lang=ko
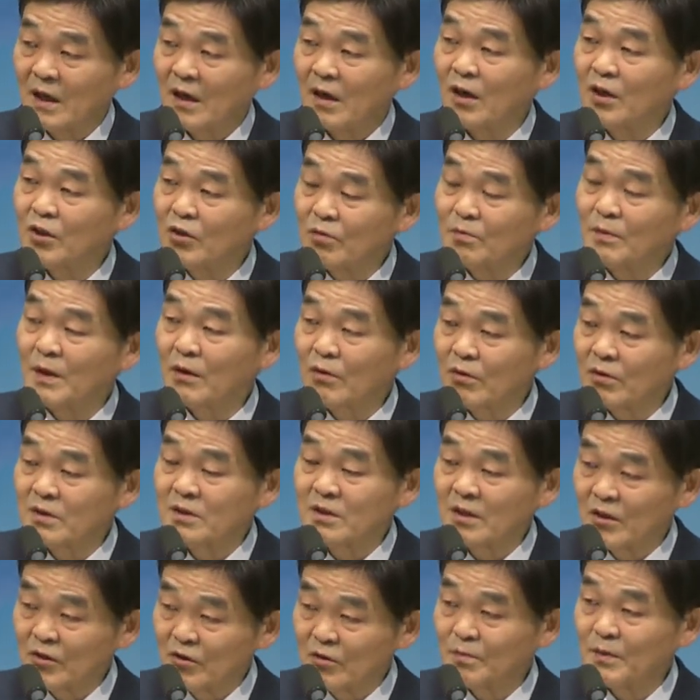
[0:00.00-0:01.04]
어둠의
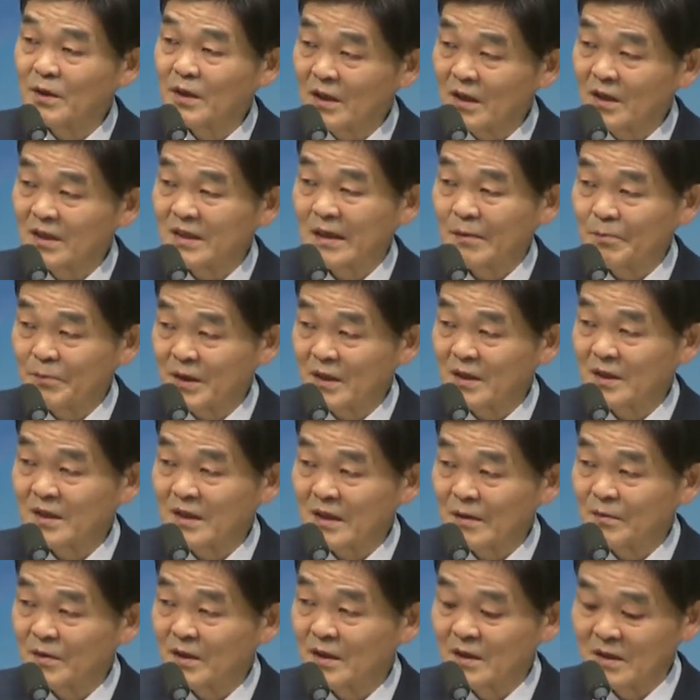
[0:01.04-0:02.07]
권세, 어둠의 영에 잡혔기
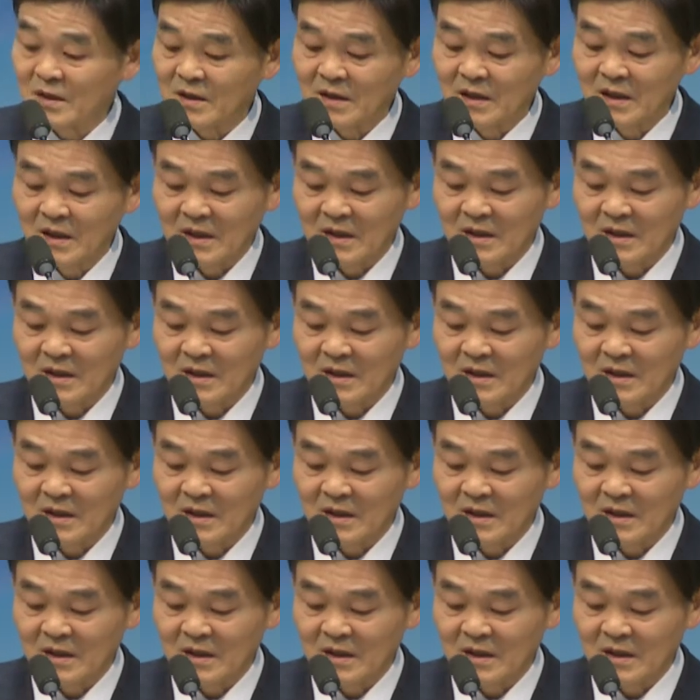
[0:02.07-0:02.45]
때문에 너희들이